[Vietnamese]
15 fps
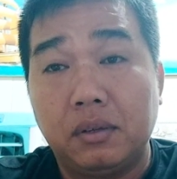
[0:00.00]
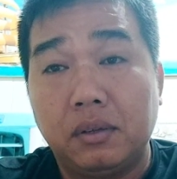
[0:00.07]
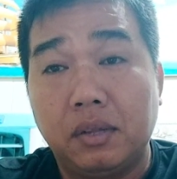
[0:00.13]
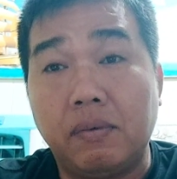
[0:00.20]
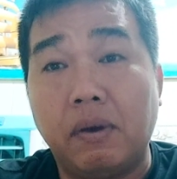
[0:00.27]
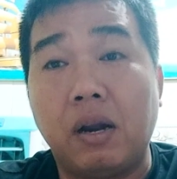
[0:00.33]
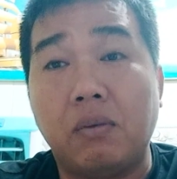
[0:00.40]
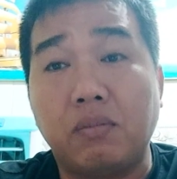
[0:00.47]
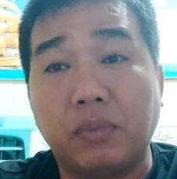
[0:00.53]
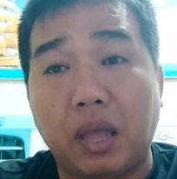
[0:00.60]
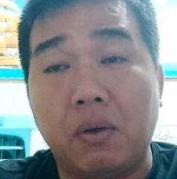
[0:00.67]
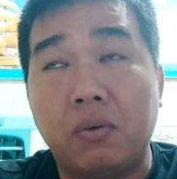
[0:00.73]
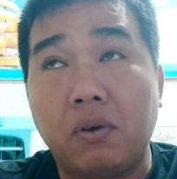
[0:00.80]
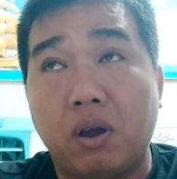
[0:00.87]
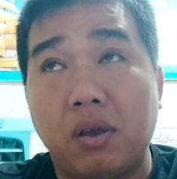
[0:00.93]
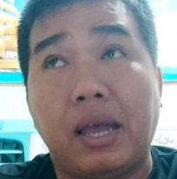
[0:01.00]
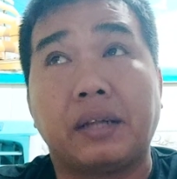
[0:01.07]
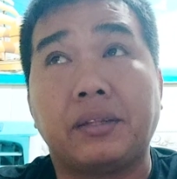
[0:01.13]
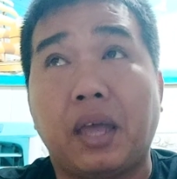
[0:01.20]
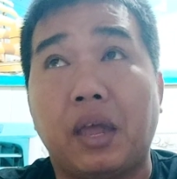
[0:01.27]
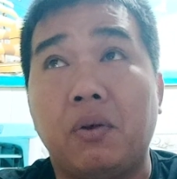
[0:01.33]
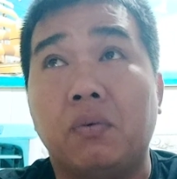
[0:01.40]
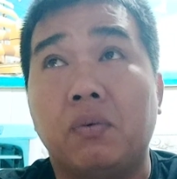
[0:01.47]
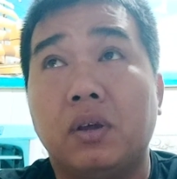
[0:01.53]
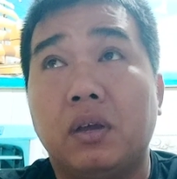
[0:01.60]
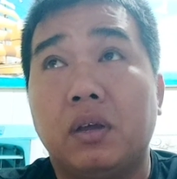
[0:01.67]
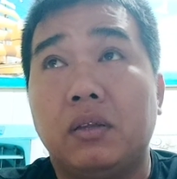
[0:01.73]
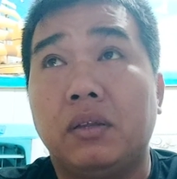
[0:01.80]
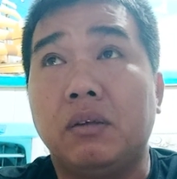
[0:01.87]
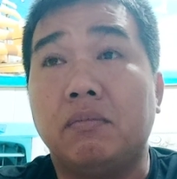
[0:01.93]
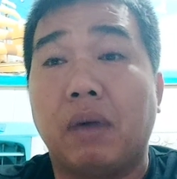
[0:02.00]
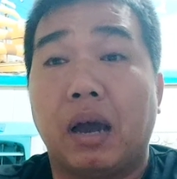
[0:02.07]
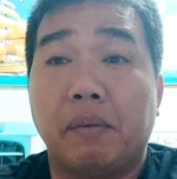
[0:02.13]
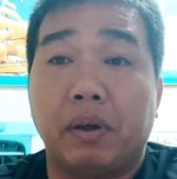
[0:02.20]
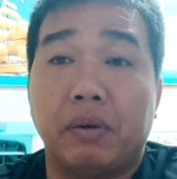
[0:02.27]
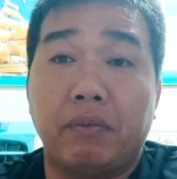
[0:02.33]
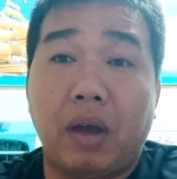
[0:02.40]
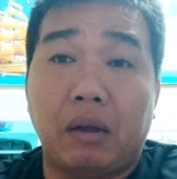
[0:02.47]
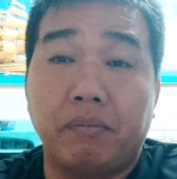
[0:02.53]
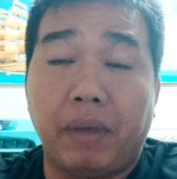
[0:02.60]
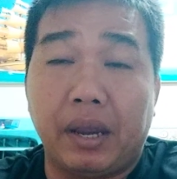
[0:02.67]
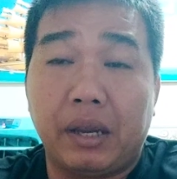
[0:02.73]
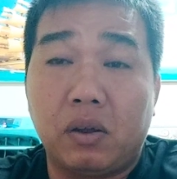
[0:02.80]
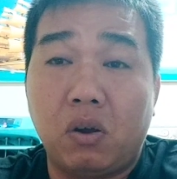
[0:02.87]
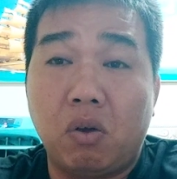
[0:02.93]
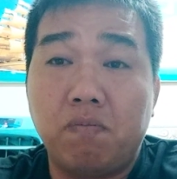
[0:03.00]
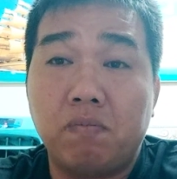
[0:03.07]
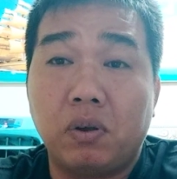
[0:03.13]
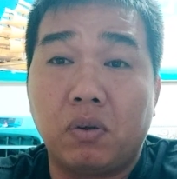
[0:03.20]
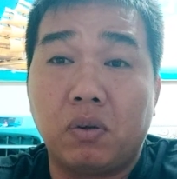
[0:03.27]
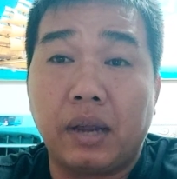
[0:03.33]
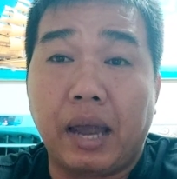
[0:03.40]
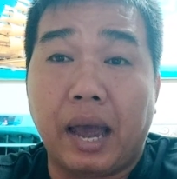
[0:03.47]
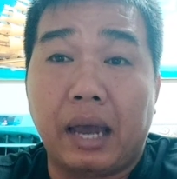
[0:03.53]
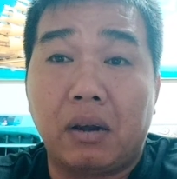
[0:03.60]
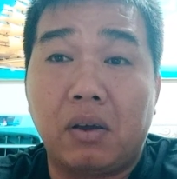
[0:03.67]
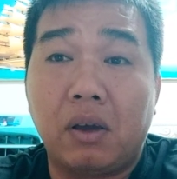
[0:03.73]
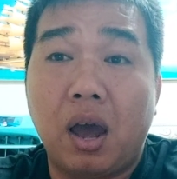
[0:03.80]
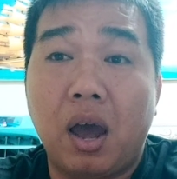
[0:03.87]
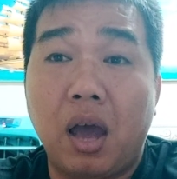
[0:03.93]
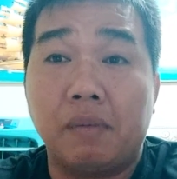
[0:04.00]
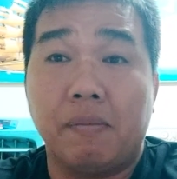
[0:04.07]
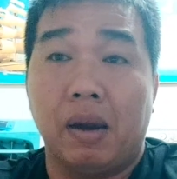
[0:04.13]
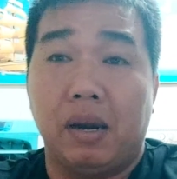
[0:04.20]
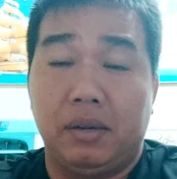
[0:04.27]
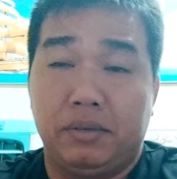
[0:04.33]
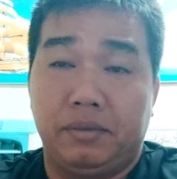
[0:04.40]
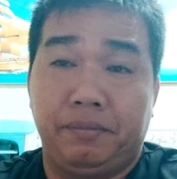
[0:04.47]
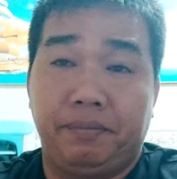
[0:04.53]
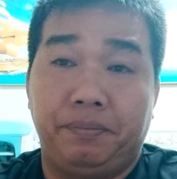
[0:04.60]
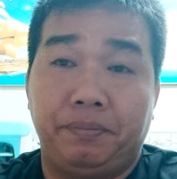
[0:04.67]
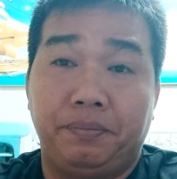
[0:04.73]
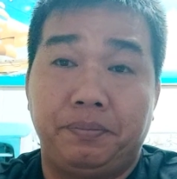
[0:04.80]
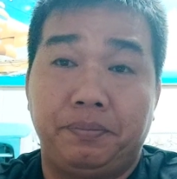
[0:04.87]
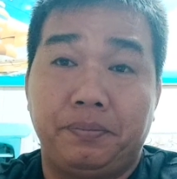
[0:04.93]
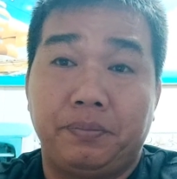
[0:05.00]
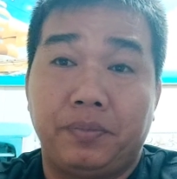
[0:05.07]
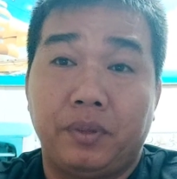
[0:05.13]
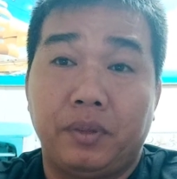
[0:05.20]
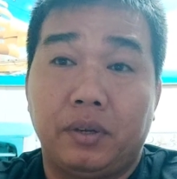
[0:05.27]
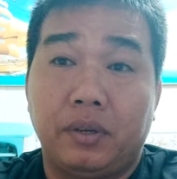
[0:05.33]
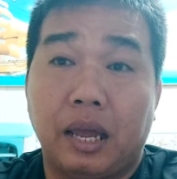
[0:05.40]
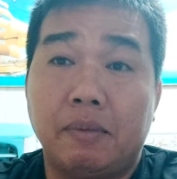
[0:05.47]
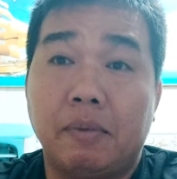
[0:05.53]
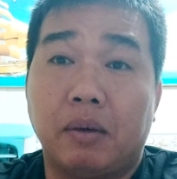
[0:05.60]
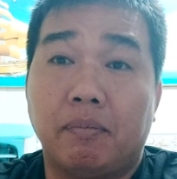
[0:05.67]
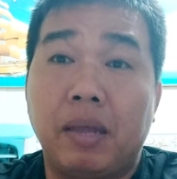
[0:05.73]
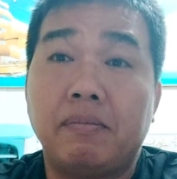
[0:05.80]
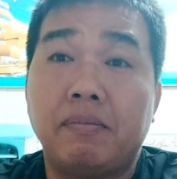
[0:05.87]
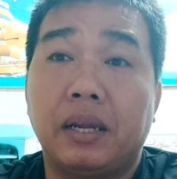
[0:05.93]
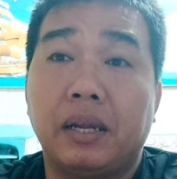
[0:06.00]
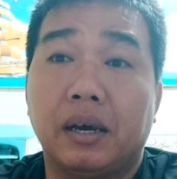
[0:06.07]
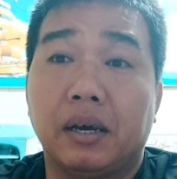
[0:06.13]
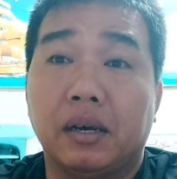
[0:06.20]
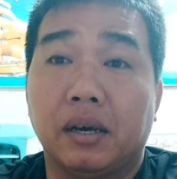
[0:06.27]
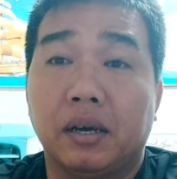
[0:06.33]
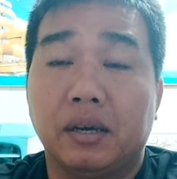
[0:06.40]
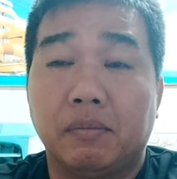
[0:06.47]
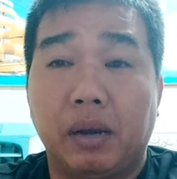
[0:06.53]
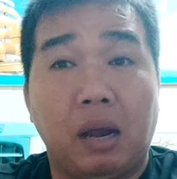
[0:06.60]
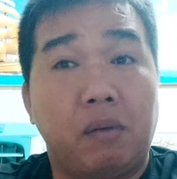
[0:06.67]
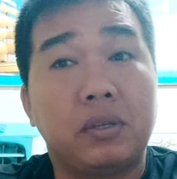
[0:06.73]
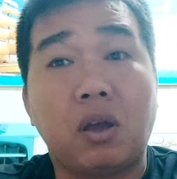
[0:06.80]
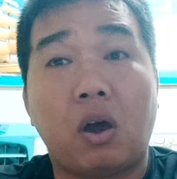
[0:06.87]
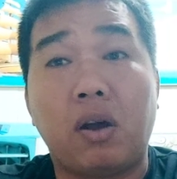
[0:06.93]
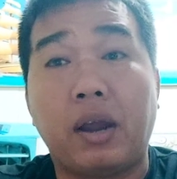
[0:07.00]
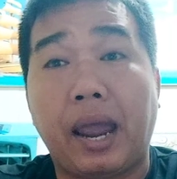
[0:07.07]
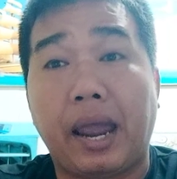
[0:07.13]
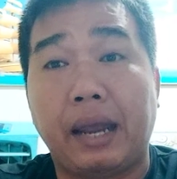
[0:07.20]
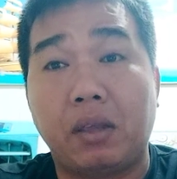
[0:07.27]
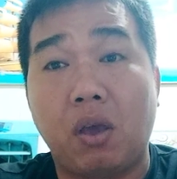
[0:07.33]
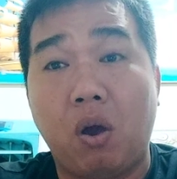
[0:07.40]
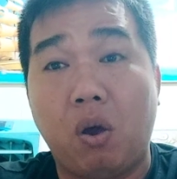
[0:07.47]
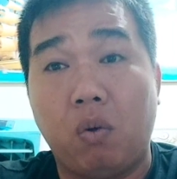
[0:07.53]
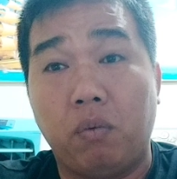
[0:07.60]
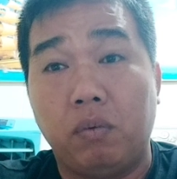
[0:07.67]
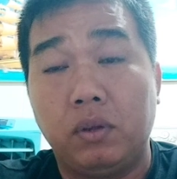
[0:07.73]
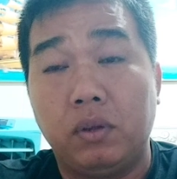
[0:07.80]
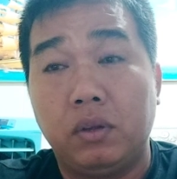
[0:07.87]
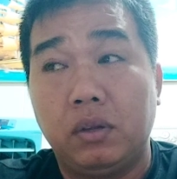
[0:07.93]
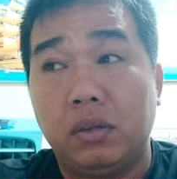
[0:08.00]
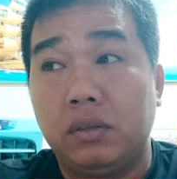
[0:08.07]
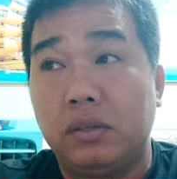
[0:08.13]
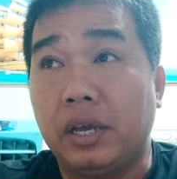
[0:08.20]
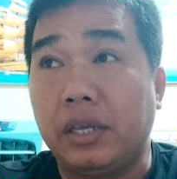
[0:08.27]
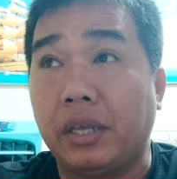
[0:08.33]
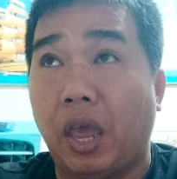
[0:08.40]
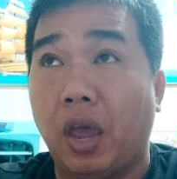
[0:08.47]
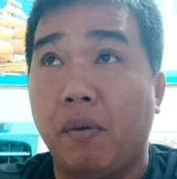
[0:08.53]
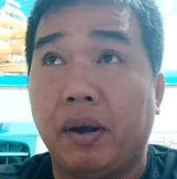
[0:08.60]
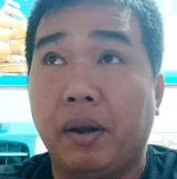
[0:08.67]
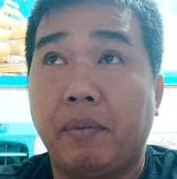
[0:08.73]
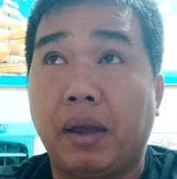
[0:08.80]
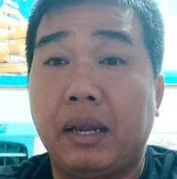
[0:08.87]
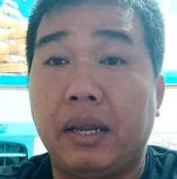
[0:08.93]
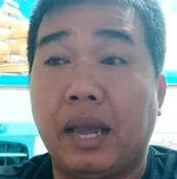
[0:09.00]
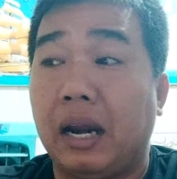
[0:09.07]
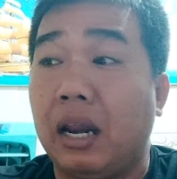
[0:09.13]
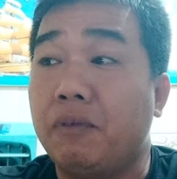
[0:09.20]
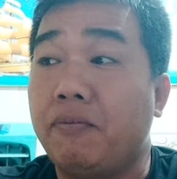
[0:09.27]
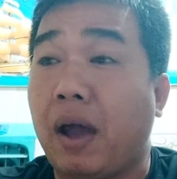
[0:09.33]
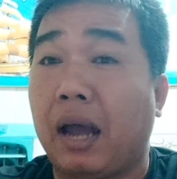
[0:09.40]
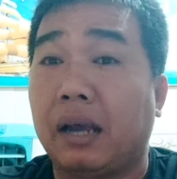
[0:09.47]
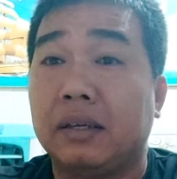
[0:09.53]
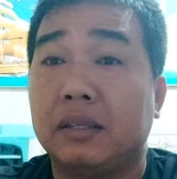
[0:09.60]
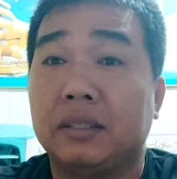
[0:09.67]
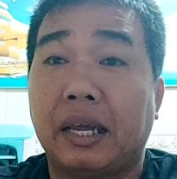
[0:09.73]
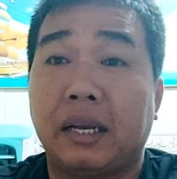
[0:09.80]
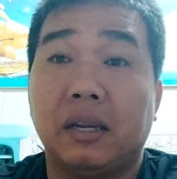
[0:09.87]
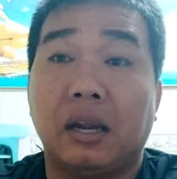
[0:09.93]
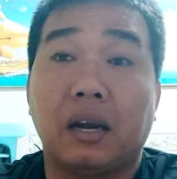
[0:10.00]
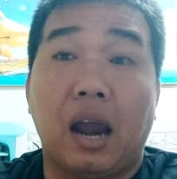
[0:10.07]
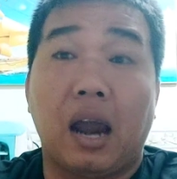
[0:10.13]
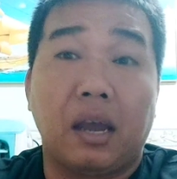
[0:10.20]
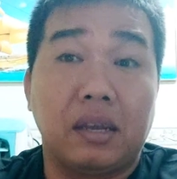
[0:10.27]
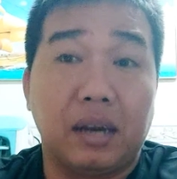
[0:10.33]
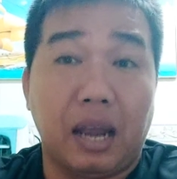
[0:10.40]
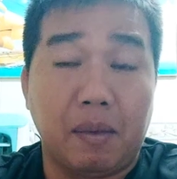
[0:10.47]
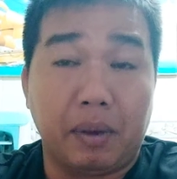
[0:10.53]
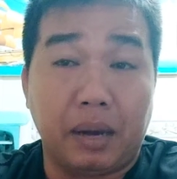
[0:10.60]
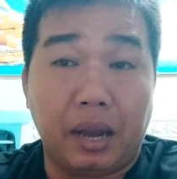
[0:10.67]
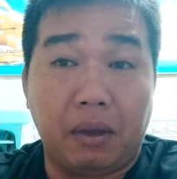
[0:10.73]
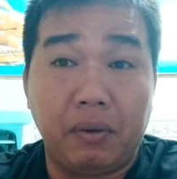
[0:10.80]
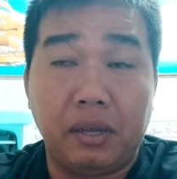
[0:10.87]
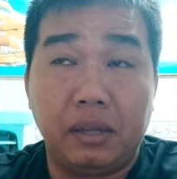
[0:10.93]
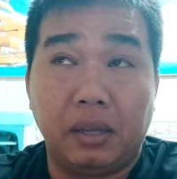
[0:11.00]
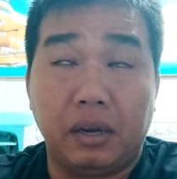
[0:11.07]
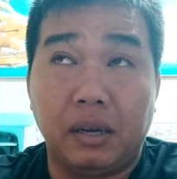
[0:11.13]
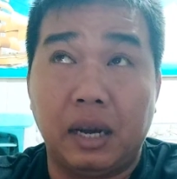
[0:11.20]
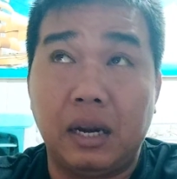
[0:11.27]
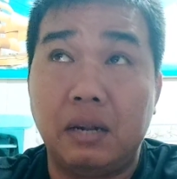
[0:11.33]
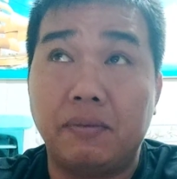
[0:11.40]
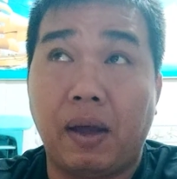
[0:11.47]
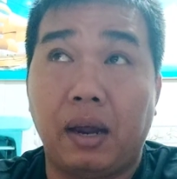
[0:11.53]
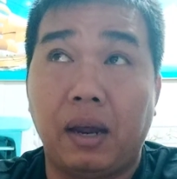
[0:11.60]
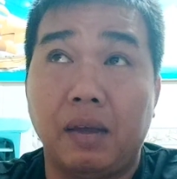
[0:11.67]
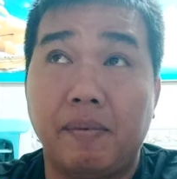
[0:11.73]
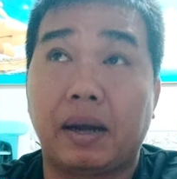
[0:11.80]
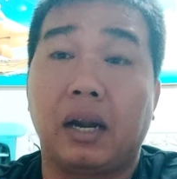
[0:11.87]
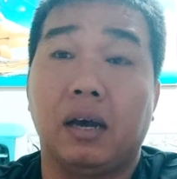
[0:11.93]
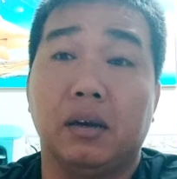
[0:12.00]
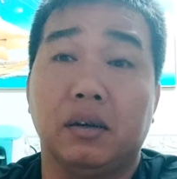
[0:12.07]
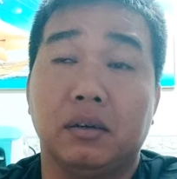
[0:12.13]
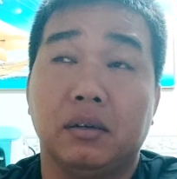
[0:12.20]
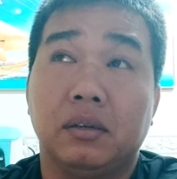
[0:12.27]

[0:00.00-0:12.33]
chứ phải nó không tiêu nó vẫn tiêu nhưng mà mình phân biệt có lúc mà con gà nó hơi bệnh để mà mình biết mình ngừa mình không có cho nó ăn vô cái chiều anh em thấy gà đi phân xanh lật lật như nãy mình nói nhìn thấy đi phân thấy bất thường